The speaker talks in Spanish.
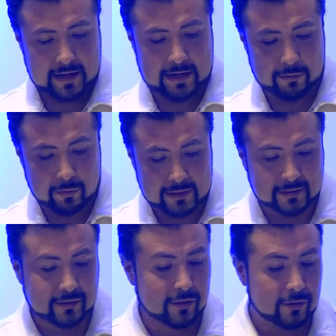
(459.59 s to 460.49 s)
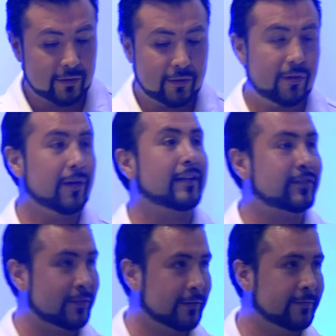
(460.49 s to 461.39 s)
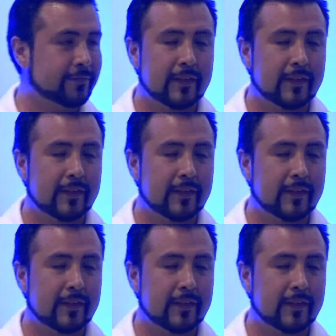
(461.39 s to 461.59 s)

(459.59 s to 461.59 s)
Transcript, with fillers: en nuestro corazón.